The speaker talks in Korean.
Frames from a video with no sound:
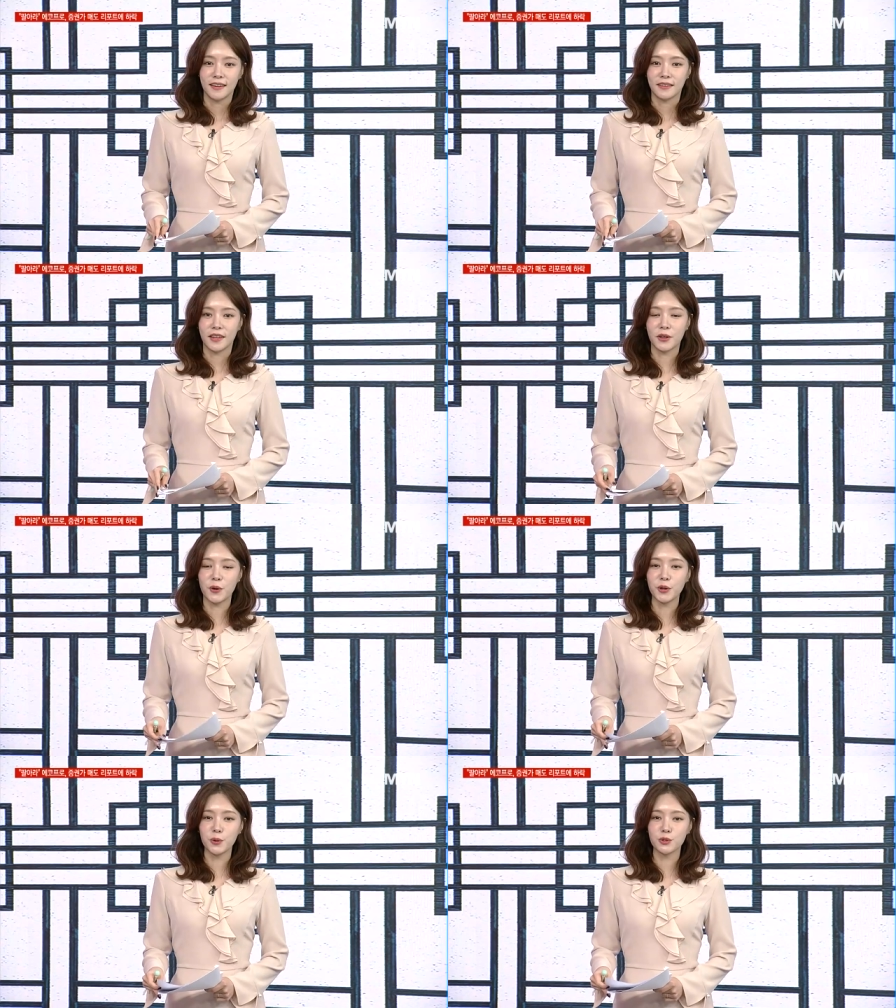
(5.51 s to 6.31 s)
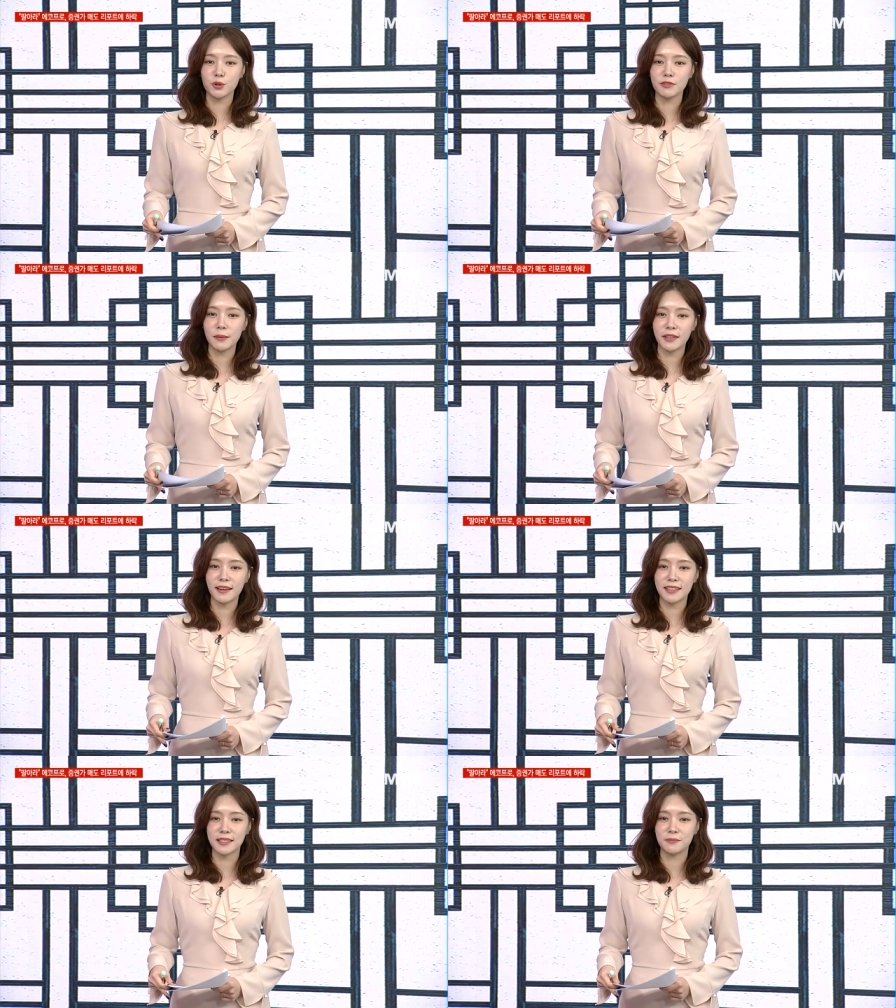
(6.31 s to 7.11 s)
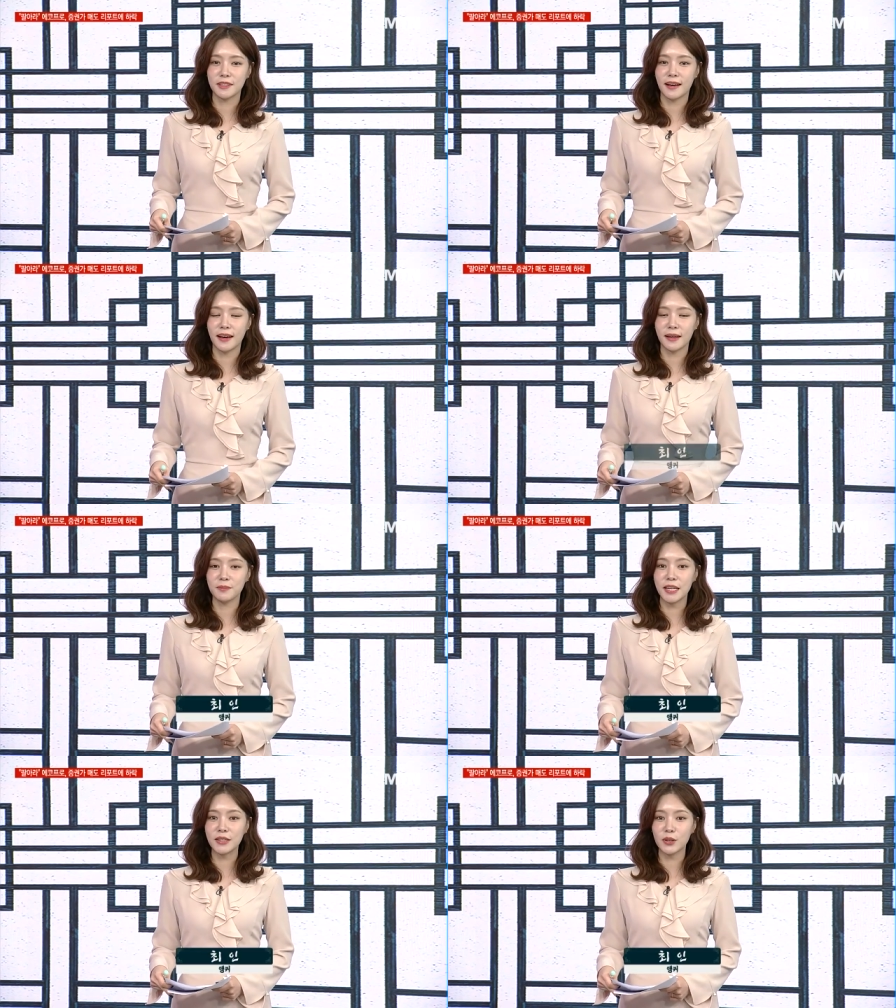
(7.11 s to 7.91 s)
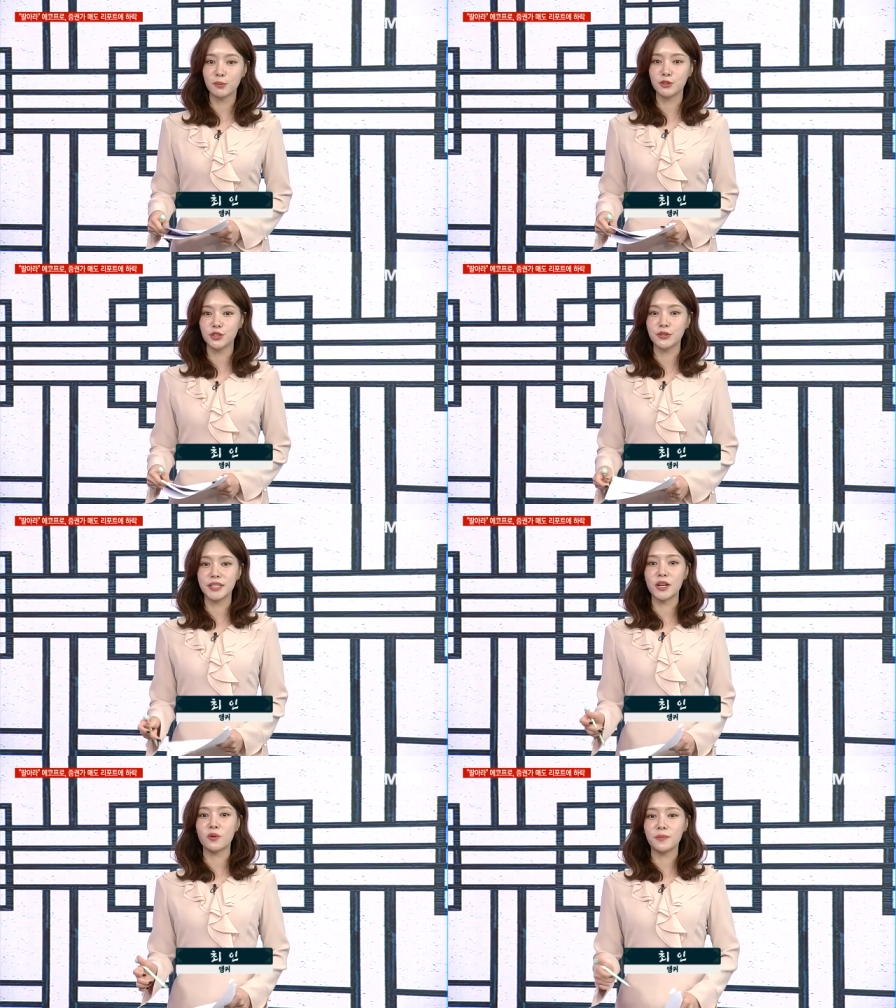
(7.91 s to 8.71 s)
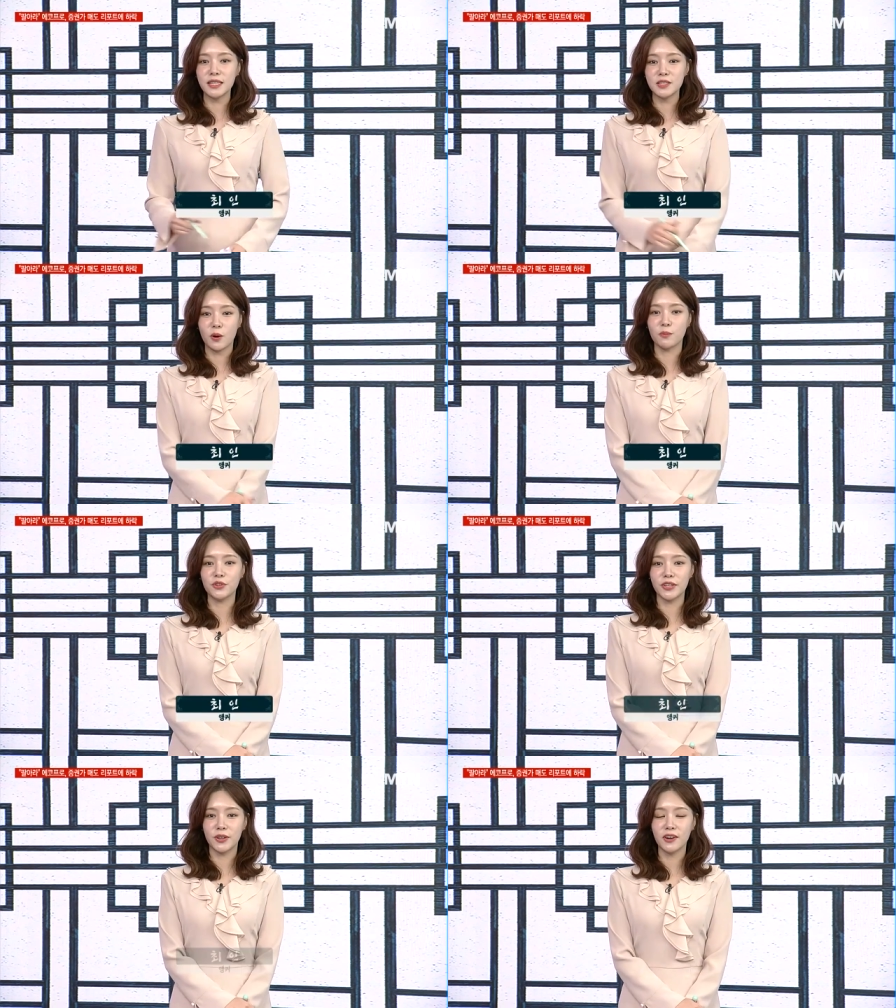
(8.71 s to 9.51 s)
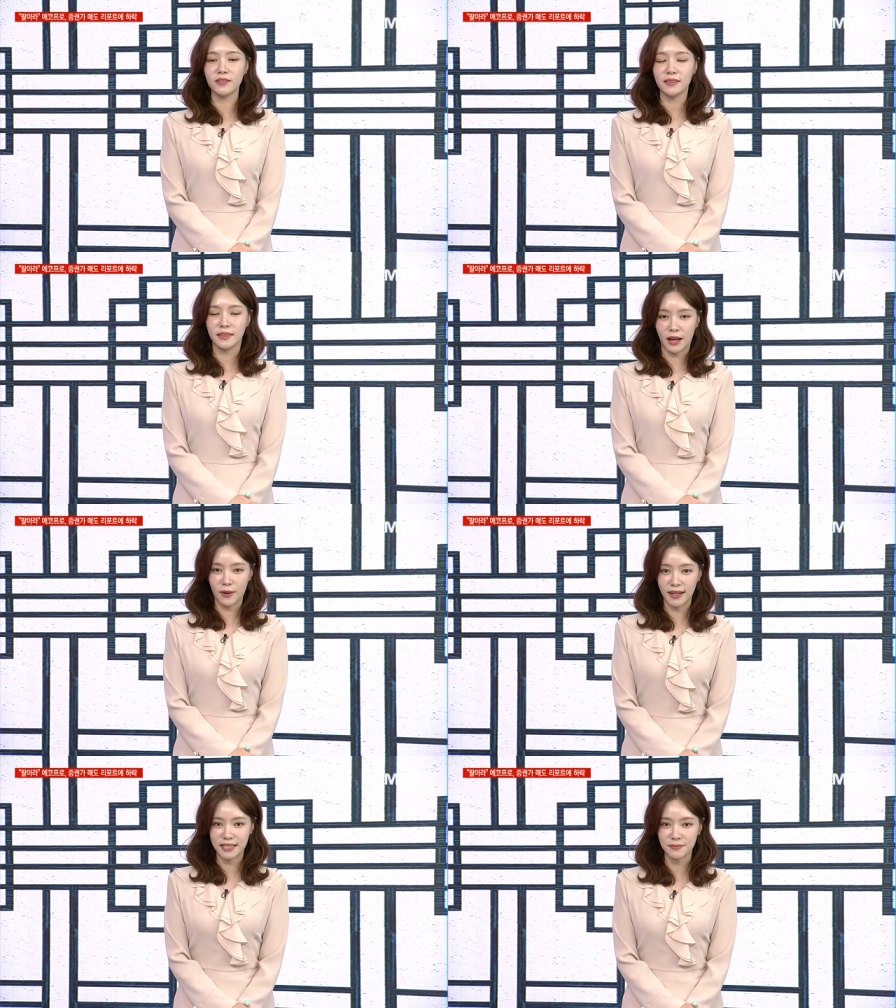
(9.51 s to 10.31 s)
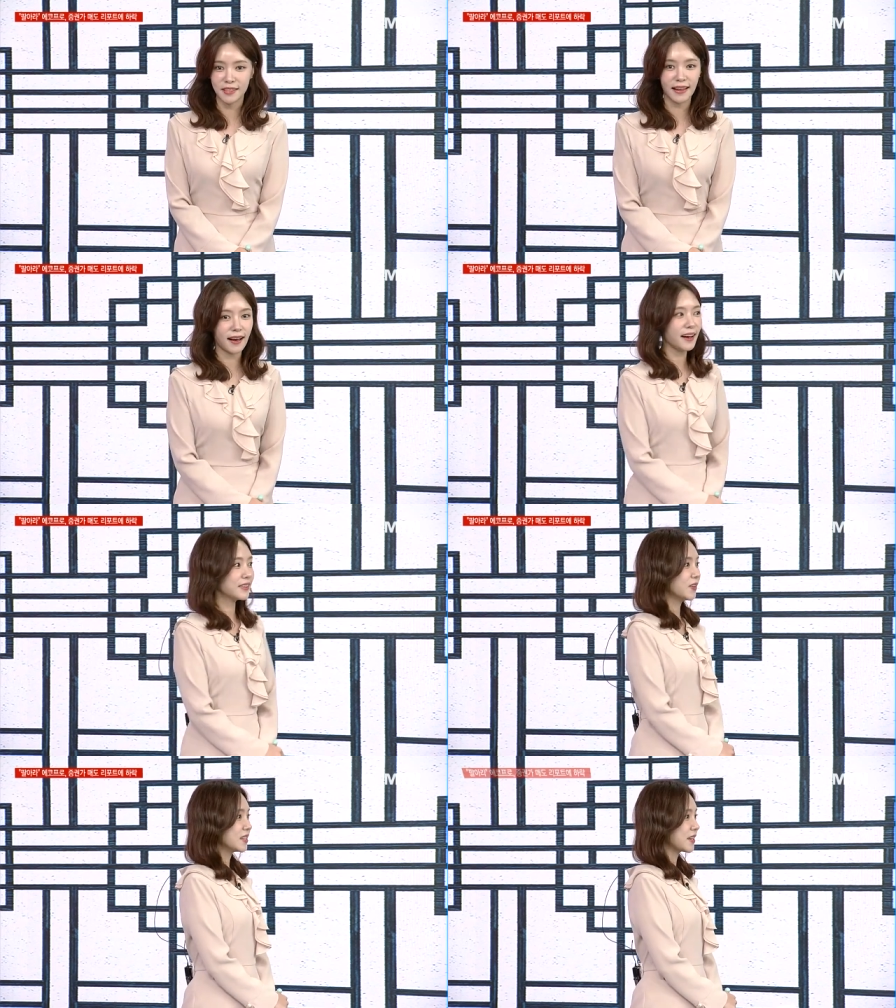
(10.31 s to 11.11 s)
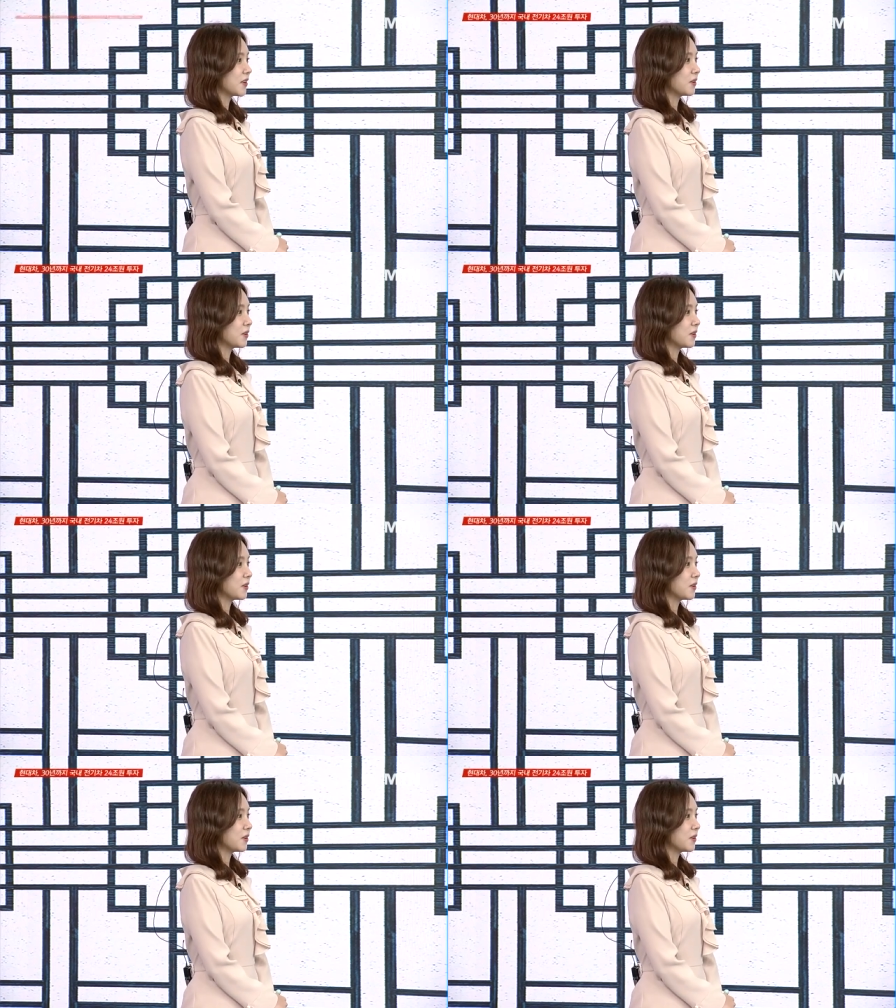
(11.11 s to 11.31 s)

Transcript: 네, 경이로운 소문 함께 하겠습니다. M10W 이형빈 전문위원 나와 계십니다. 안녕하세요.